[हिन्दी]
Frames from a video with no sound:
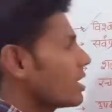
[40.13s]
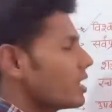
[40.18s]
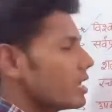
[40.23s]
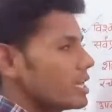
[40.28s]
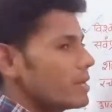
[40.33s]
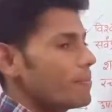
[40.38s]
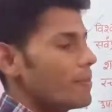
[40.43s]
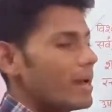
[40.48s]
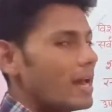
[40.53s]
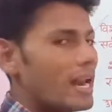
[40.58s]
ये
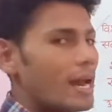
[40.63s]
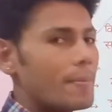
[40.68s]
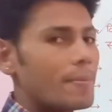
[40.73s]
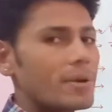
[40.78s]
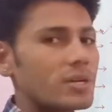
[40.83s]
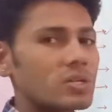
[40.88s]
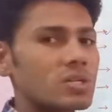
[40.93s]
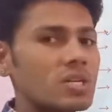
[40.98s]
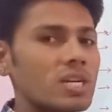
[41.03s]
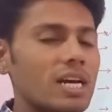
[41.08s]
पहला
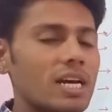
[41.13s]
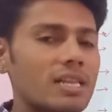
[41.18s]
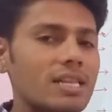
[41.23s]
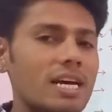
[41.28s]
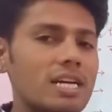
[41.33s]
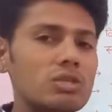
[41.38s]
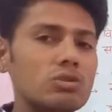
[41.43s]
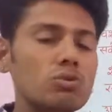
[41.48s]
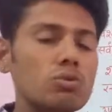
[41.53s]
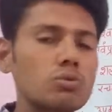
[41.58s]
प्रश्न रहता है
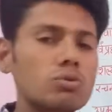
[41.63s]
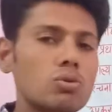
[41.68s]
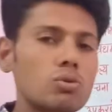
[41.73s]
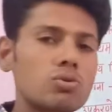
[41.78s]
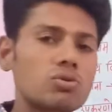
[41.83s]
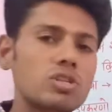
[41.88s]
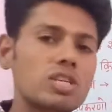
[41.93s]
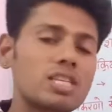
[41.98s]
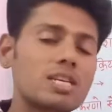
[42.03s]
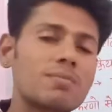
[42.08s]
सुश्रुत
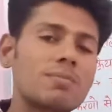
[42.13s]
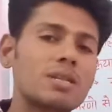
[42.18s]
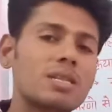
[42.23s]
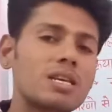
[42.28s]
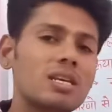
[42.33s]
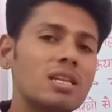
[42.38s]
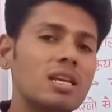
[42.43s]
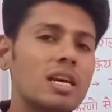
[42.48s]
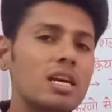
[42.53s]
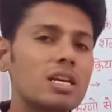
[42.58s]
से
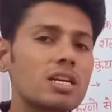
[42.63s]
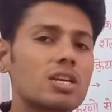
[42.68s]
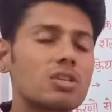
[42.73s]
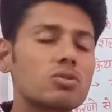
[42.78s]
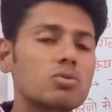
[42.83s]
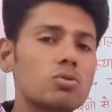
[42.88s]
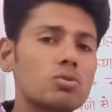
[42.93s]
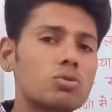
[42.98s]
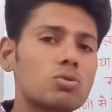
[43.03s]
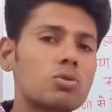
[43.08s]
संबंधित कि
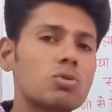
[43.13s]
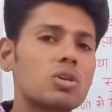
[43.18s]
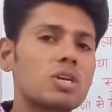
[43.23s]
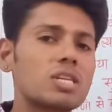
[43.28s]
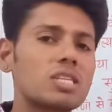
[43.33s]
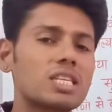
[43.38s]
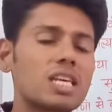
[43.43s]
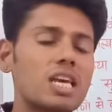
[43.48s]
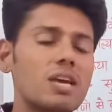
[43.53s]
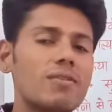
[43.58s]
सुश्रुत
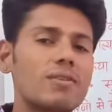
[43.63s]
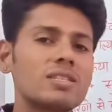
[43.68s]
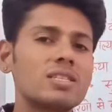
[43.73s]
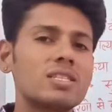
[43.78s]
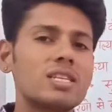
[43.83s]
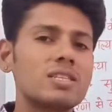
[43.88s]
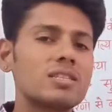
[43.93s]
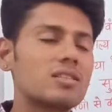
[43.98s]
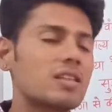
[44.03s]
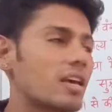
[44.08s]
किसके
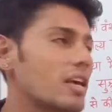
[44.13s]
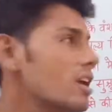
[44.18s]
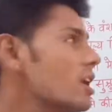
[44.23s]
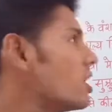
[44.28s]
वंशज थे